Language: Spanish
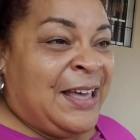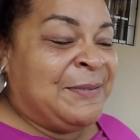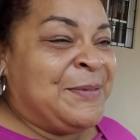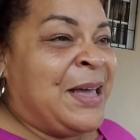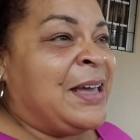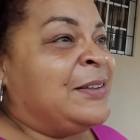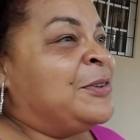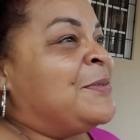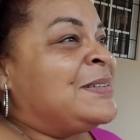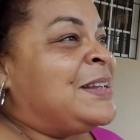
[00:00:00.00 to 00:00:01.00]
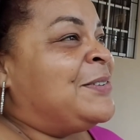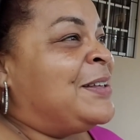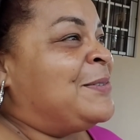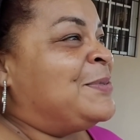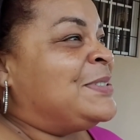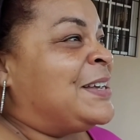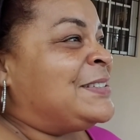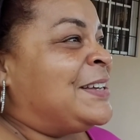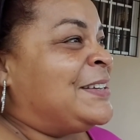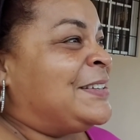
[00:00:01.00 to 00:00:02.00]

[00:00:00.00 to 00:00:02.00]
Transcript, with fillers: Ay, que tú no vas a saludar a la muchacha.